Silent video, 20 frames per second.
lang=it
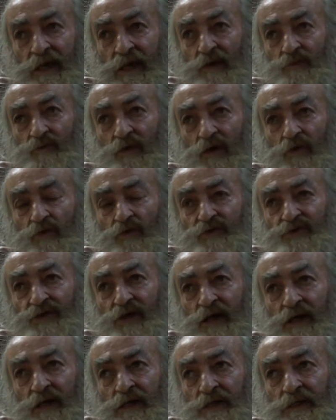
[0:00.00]
è una
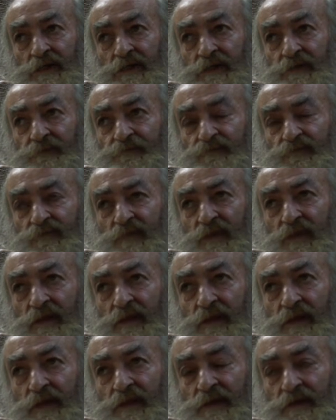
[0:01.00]
cosa...
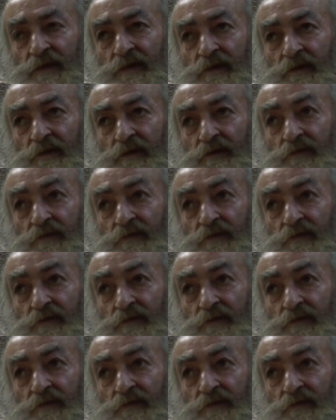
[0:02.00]
Eh,